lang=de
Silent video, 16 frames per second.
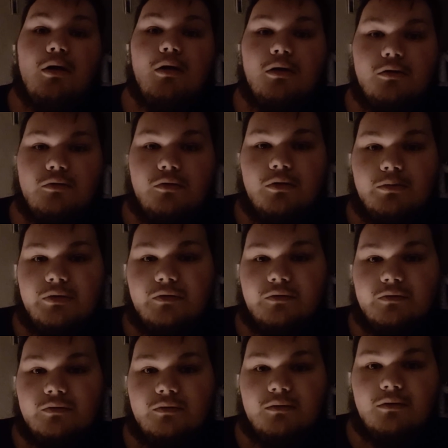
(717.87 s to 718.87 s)
Also habe ich,
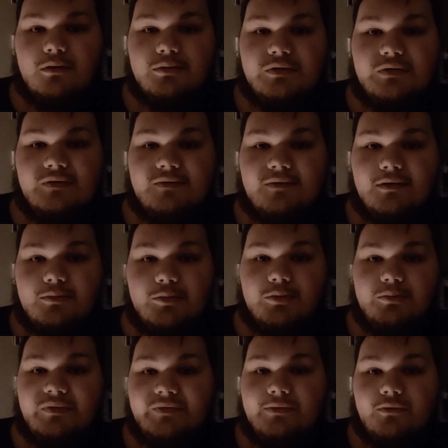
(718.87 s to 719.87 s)
hab ich die Zeit mal
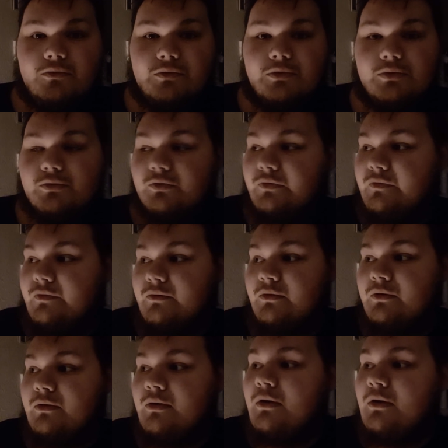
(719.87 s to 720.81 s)
ein bisschen ausgenutzt.